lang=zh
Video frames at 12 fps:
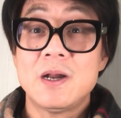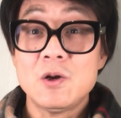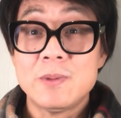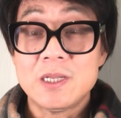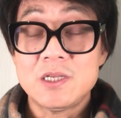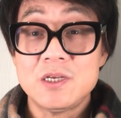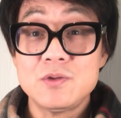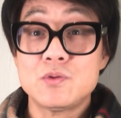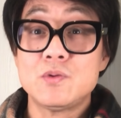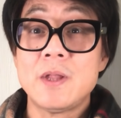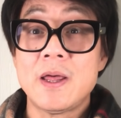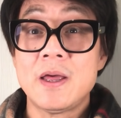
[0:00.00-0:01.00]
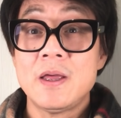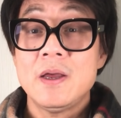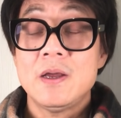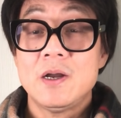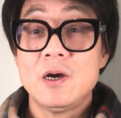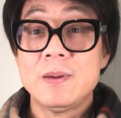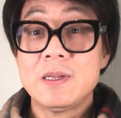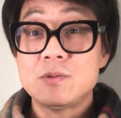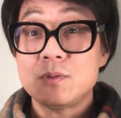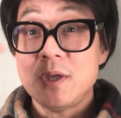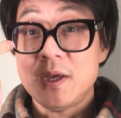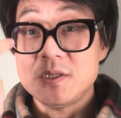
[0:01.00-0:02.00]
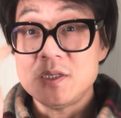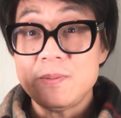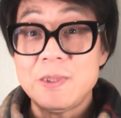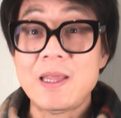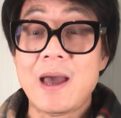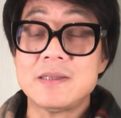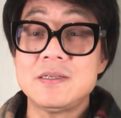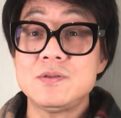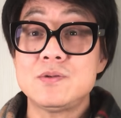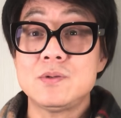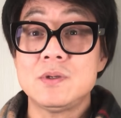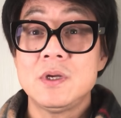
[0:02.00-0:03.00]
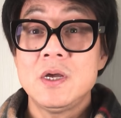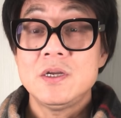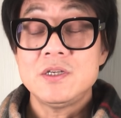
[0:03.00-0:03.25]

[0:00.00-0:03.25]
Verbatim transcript: 然后把它提取出来，然后把它从眼睛里面打进去，